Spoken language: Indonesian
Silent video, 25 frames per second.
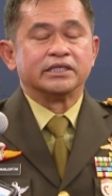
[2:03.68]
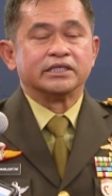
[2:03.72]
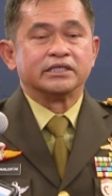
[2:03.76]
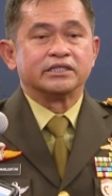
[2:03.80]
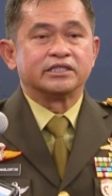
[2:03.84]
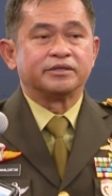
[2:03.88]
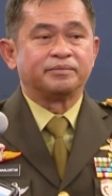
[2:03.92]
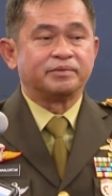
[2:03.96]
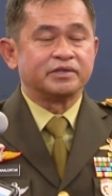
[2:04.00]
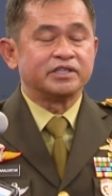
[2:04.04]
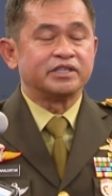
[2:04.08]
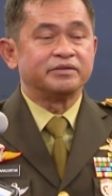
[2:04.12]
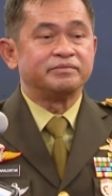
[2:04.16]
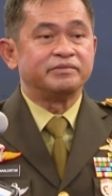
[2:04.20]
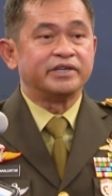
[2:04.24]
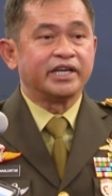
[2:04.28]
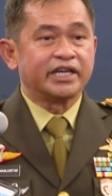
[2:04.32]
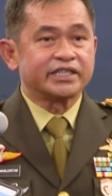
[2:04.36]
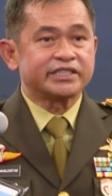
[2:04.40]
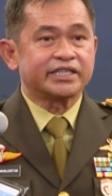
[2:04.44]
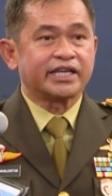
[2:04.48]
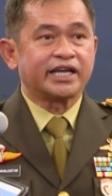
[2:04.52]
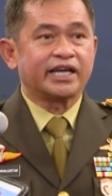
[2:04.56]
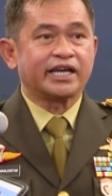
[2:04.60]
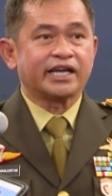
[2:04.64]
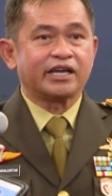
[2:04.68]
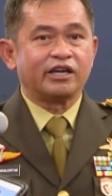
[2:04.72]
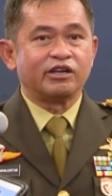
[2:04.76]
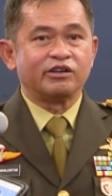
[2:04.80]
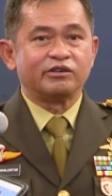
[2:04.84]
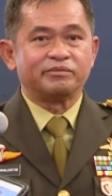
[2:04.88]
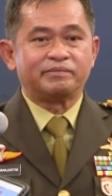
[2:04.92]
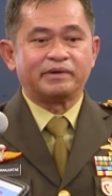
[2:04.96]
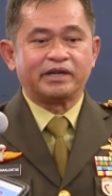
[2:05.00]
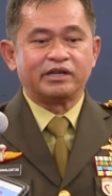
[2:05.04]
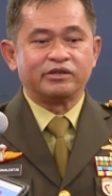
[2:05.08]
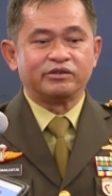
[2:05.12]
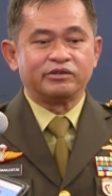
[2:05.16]
seperti biasa
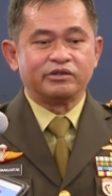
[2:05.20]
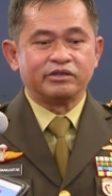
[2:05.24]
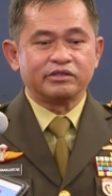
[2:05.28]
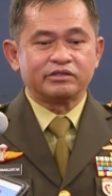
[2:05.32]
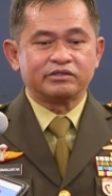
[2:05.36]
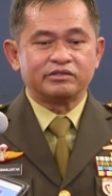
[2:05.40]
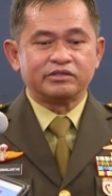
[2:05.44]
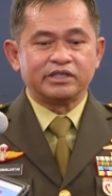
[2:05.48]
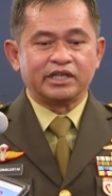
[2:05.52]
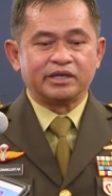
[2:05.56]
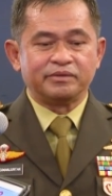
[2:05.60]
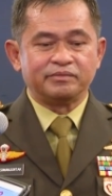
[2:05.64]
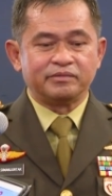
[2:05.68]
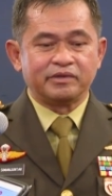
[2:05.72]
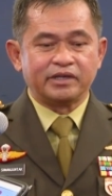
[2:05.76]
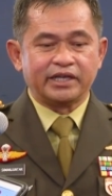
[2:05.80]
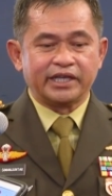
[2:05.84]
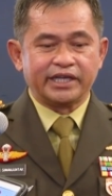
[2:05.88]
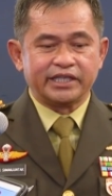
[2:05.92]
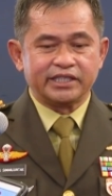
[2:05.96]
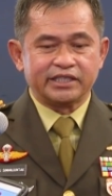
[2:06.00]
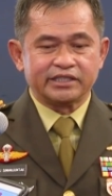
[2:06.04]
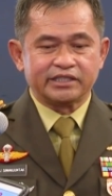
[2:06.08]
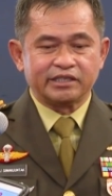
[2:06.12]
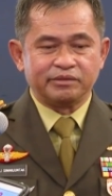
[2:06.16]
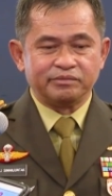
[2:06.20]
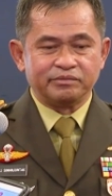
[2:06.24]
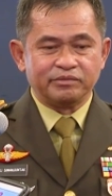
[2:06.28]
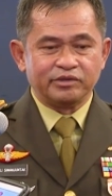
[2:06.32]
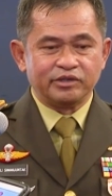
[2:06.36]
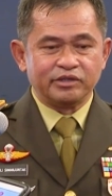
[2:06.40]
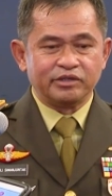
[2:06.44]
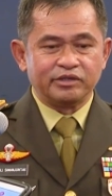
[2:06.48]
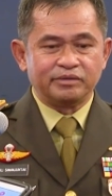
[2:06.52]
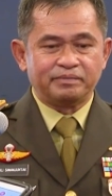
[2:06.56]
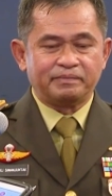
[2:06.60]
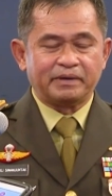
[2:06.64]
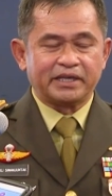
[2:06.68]
kalau Pak Luhut sudah mulai
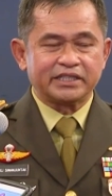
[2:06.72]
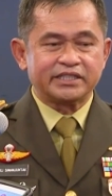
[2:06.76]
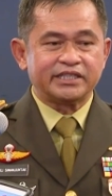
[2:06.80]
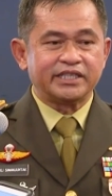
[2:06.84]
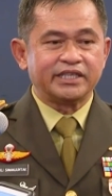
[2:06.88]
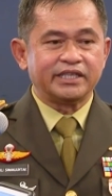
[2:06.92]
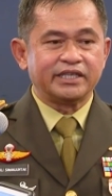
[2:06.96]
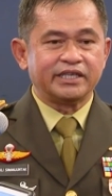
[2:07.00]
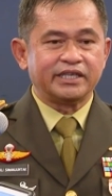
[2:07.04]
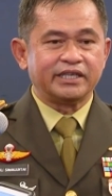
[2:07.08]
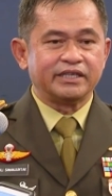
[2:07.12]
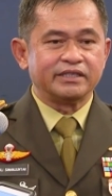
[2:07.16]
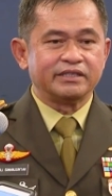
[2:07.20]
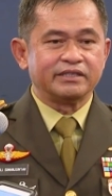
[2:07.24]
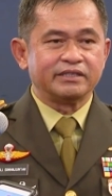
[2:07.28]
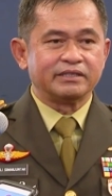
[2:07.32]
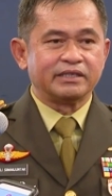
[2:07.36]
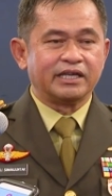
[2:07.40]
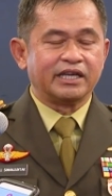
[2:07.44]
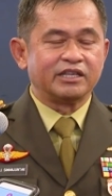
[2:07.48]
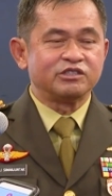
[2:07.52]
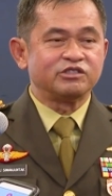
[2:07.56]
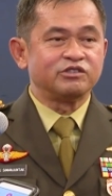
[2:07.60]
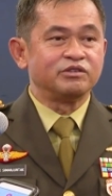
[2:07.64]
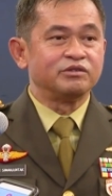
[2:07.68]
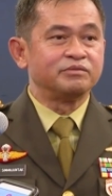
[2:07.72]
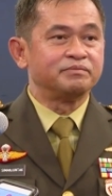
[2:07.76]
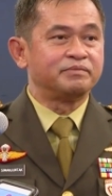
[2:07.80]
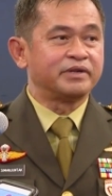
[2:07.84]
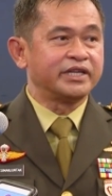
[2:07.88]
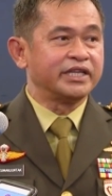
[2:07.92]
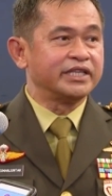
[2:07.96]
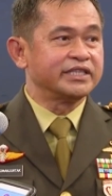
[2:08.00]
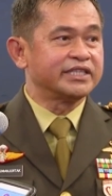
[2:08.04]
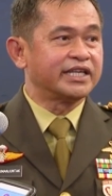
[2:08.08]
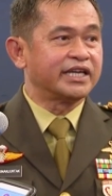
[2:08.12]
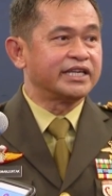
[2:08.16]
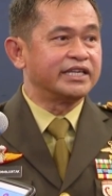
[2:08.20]
sembuh, pasti langsung
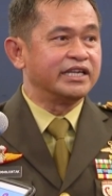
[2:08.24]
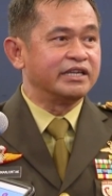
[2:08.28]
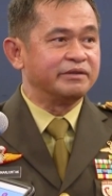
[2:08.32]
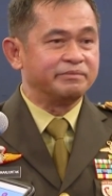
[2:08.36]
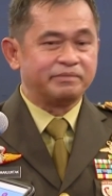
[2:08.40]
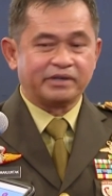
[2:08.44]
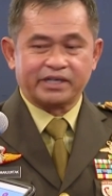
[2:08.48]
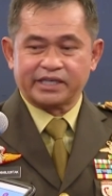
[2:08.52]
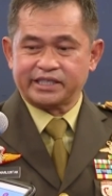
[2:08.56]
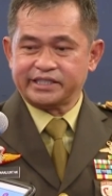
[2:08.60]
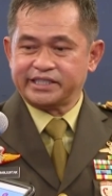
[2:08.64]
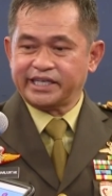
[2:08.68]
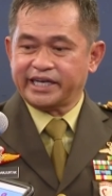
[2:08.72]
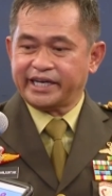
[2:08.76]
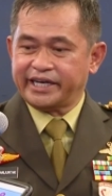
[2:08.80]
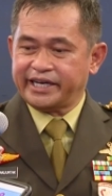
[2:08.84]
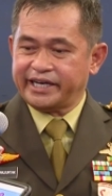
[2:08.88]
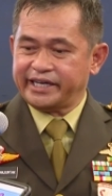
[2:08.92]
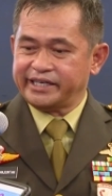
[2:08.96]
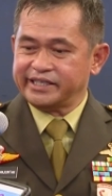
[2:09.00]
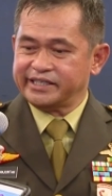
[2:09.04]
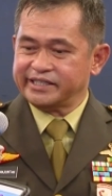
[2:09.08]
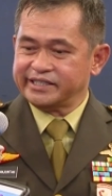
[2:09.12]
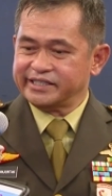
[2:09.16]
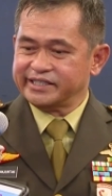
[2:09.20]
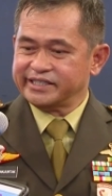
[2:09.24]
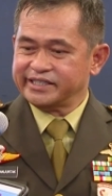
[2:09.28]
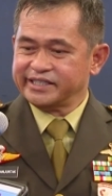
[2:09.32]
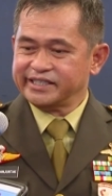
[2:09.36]
perintah dan pekerjaan